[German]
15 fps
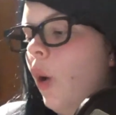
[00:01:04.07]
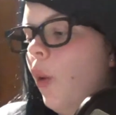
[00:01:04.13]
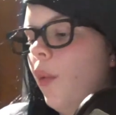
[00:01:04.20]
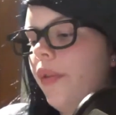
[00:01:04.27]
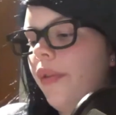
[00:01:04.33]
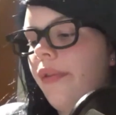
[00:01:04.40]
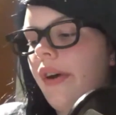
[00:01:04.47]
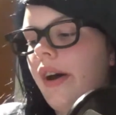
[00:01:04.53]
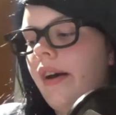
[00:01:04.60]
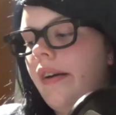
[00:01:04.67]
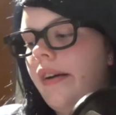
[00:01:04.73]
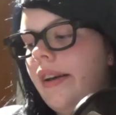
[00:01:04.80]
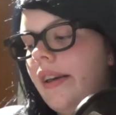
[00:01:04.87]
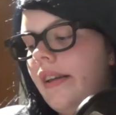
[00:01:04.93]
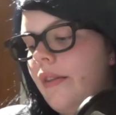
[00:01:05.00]
Und
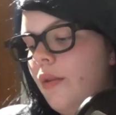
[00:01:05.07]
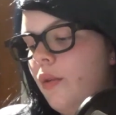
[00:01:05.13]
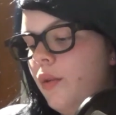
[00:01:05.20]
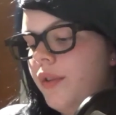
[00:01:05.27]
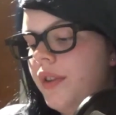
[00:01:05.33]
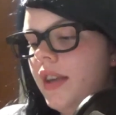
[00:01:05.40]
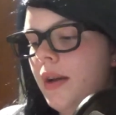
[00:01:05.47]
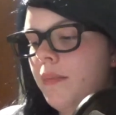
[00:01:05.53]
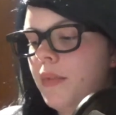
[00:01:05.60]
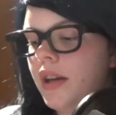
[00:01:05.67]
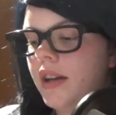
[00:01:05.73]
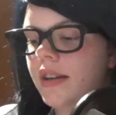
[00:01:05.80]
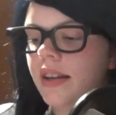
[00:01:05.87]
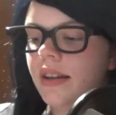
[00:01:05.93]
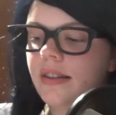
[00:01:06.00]
zwar geht's los. Ich habe mir
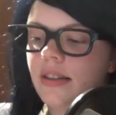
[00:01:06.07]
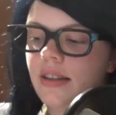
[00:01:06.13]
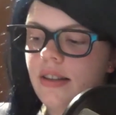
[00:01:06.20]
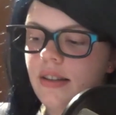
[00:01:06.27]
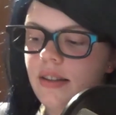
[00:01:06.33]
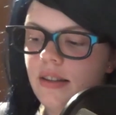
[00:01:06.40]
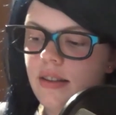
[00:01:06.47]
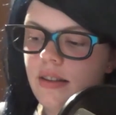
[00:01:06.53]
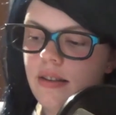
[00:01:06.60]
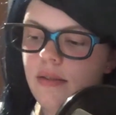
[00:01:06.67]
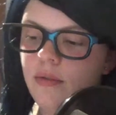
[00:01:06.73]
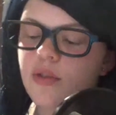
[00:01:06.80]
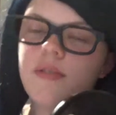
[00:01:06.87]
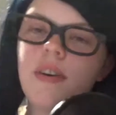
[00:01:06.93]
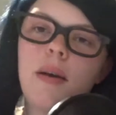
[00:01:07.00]
gedacht, ich.
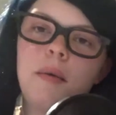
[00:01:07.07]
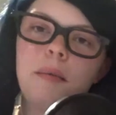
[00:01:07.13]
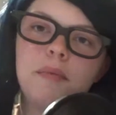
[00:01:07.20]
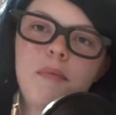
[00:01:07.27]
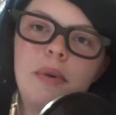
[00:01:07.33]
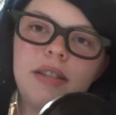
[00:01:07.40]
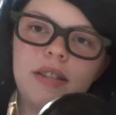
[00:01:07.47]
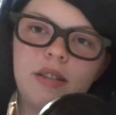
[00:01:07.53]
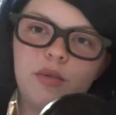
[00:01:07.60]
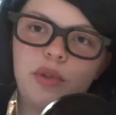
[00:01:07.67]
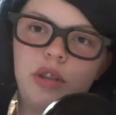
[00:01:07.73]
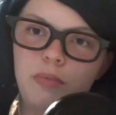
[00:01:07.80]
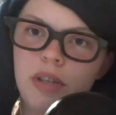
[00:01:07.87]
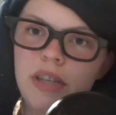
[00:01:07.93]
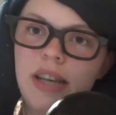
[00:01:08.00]
Und zwar gibt es bei
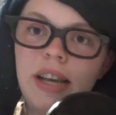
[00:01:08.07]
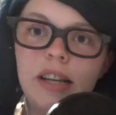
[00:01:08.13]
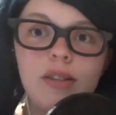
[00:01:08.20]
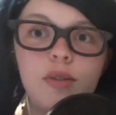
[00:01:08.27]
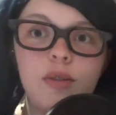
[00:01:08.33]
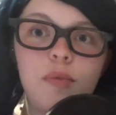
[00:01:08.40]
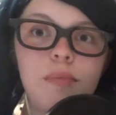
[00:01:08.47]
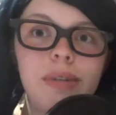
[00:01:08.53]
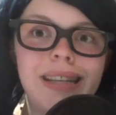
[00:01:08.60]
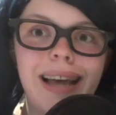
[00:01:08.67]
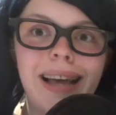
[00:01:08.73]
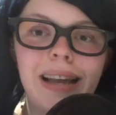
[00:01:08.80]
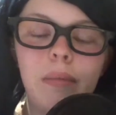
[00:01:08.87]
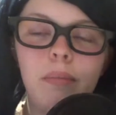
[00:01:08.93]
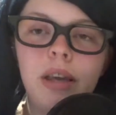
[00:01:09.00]
Saturn nämlich eine Aktion mit
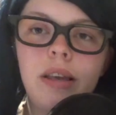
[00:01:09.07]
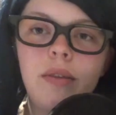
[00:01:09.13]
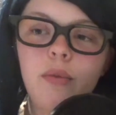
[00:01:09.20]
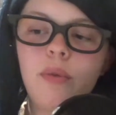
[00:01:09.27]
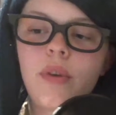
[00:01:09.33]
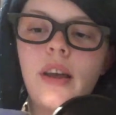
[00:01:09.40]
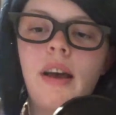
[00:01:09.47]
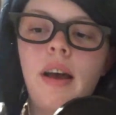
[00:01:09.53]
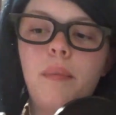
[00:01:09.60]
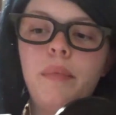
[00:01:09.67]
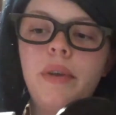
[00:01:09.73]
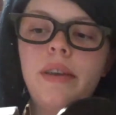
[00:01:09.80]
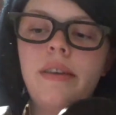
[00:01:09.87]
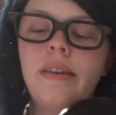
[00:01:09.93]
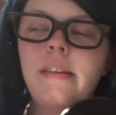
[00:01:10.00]
Animes und da
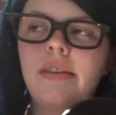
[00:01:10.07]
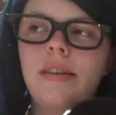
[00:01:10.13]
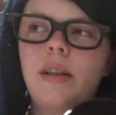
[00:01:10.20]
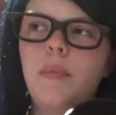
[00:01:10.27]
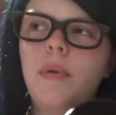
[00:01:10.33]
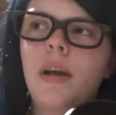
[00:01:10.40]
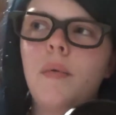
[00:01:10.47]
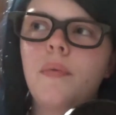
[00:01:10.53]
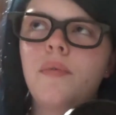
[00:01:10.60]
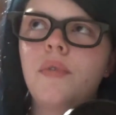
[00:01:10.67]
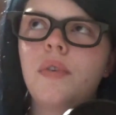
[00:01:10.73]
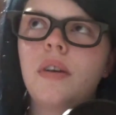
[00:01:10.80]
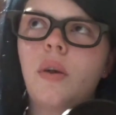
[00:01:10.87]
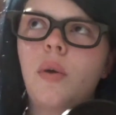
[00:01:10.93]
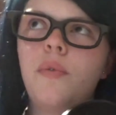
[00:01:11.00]
habe ich, äh, ich glaube, ich
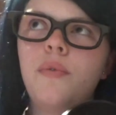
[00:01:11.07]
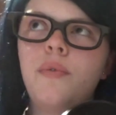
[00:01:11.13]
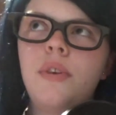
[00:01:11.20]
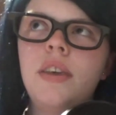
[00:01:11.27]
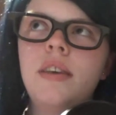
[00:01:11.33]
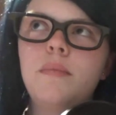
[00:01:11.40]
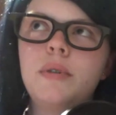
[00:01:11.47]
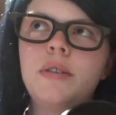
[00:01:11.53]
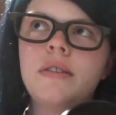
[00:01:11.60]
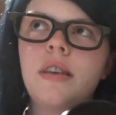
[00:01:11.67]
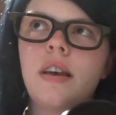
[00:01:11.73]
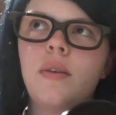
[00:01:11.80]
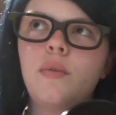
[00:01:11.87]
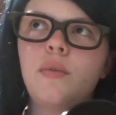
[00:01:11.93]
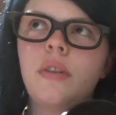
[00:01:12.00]
kaufe 4,
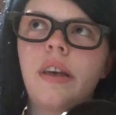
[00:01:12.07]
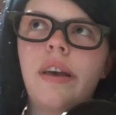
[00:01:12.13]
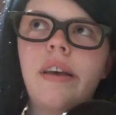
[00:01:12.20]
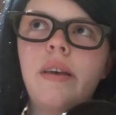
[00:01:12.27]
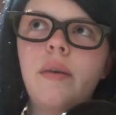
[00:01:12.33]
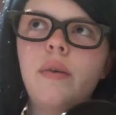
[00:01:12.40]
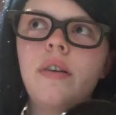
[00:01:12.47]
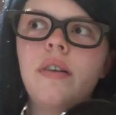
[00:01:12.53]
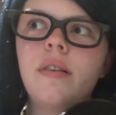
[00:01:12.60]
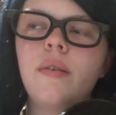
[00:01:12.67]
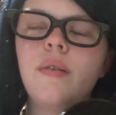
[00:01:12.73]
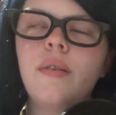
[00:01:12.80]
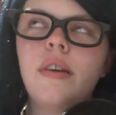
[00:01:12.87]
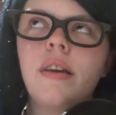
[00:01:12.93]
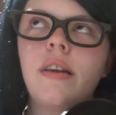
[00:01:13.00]
bezahle nur 3 oder
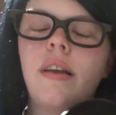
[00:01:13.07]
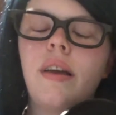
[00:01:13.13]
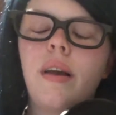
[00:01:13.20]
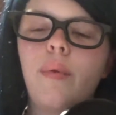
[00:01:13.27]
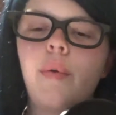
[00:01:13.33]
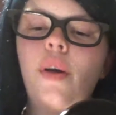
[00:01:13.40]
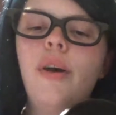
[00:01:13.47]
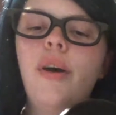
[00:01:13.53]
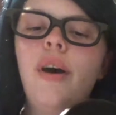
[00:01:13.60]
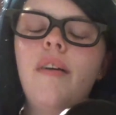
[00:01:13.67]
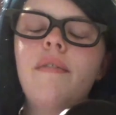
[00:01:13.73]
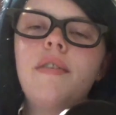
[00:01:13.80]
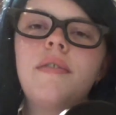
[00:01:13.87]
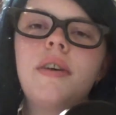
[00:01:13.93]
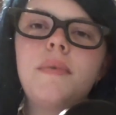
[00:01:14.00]
so, keine Ahnung.
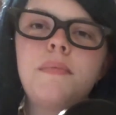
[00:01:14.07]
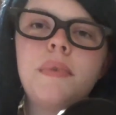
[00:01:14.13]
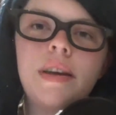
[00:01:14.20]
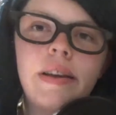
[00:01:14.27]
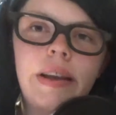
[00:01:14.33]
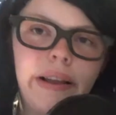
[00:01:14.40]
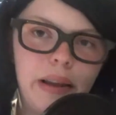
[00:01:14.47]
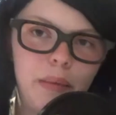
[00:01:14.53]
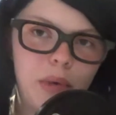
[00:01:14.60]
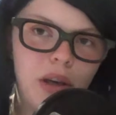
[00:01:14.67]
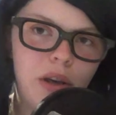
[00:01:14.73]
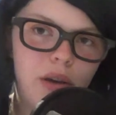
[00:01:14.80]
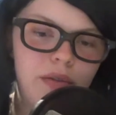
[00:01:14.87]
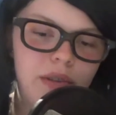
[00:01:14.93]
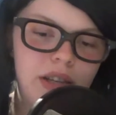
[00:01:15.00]
Mir war ich mir einen Anime
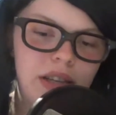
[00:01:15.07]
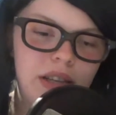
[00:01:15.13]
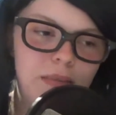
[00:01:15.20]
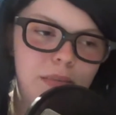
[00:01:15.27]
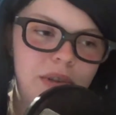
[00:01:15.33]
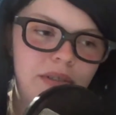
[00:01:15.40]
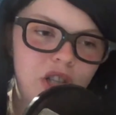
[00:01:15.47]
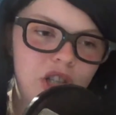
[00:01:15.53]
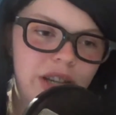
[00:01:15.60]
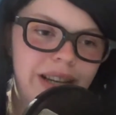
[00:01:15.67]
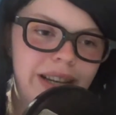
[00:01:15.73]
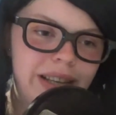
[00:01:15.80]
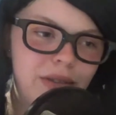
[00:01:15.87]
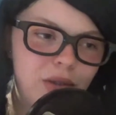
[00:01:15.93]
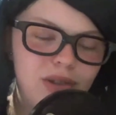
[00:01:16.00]
gekauft, den ich mir
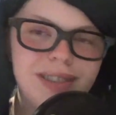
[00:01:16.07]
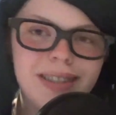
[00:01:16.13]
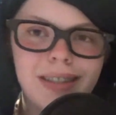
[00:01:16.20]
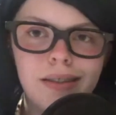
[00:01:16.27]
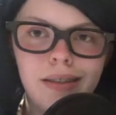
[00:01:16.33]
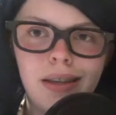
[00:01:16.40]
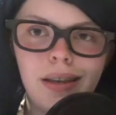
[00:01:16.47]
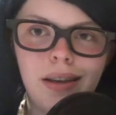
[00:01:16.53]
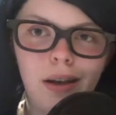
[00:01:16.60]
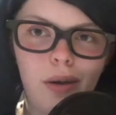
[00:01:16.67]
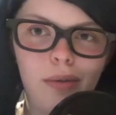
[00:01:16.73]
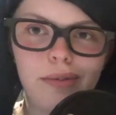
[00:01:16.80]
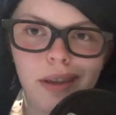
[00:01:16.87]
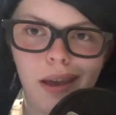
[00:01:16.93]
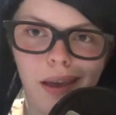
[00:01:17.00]
wahrscheinlich sonst nie
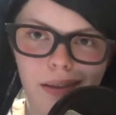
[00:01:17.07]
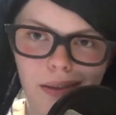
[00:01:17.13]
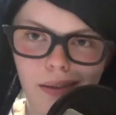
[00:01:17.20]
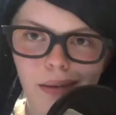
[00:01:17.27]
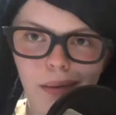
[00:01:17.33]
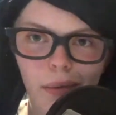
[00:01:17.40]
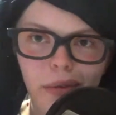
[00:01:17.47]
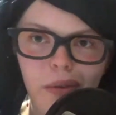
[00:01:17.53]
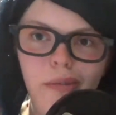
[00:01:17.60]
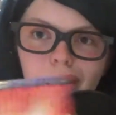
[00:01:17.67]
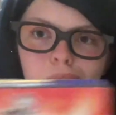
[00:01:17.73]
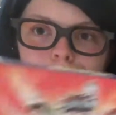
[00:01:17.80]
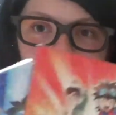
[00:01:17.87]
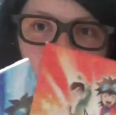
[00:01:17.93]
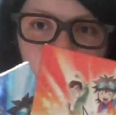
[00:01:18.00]
gekauft hätte, und
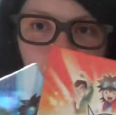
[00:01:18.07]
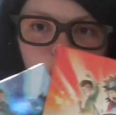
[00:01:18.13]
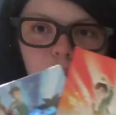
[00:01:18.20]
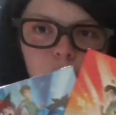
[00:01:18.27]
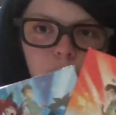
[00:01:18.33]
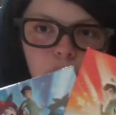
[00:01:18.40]
zwar Digimon